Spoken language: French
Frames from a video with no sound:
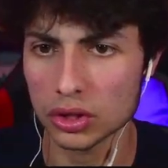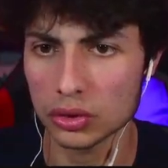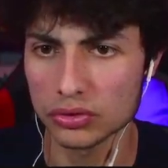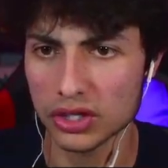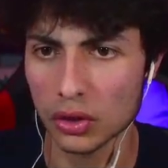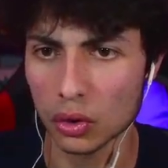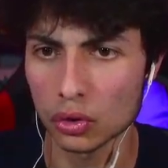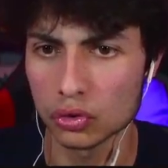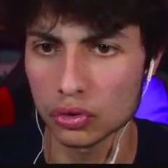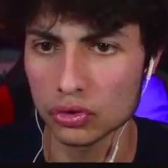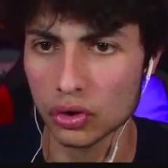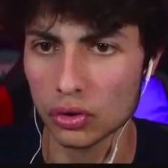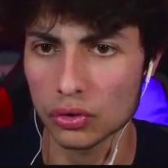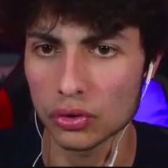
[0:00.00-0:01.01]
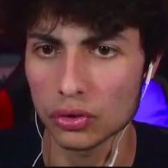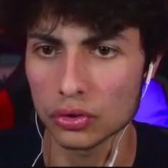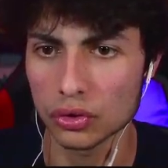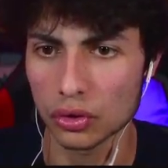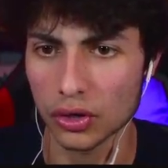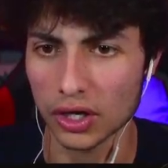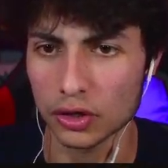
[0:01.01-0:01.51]
écoutez, retour dans le
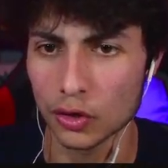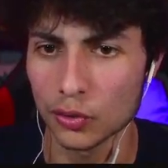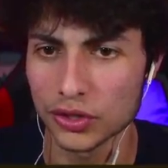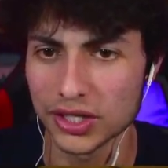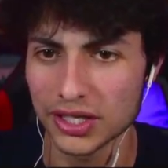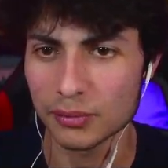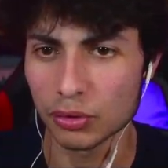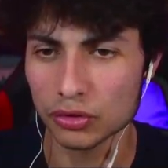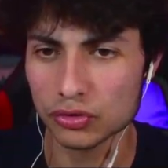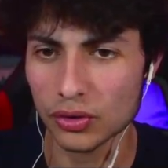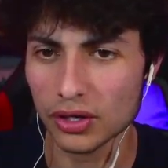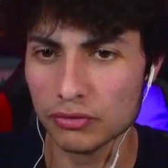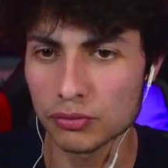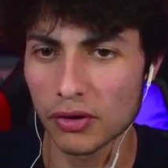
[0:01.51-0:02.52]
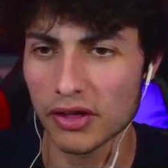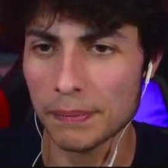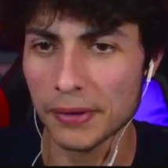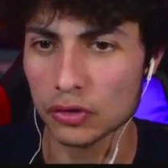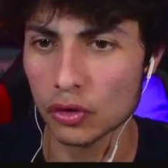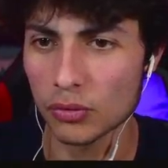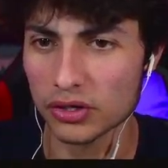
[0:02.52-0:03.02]
dans le Bonsoir, vous m'avez pas
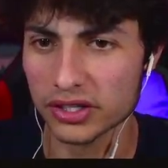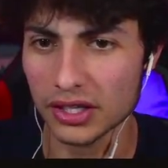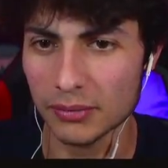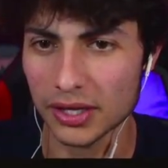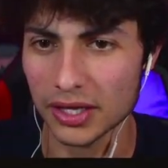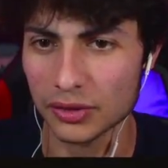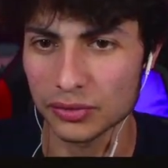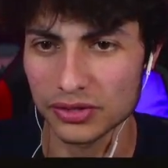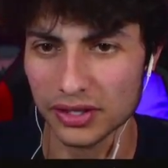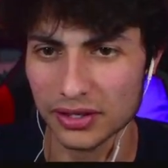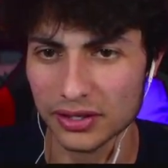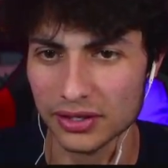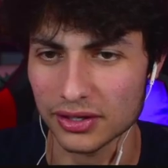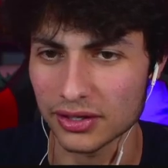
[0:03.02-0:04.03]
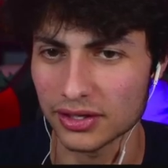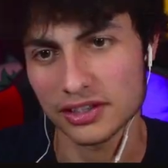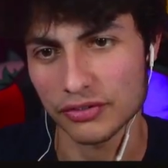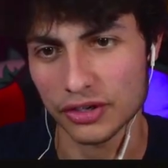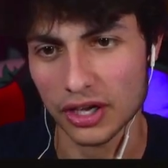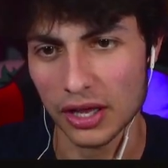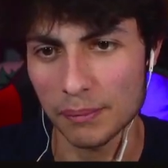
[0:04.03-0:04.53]
trop manqué, mais écoutez, euh, ça
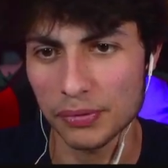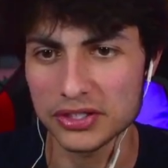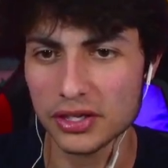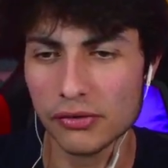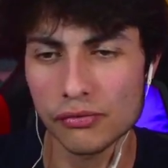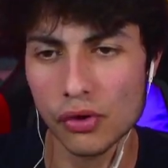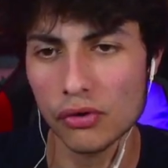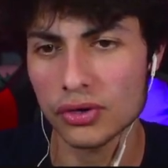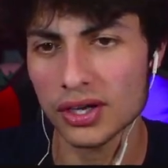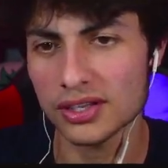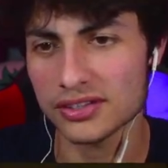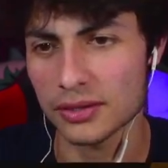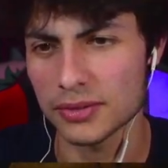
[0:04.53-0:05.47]
fait quand même plaisir de vous revoir, les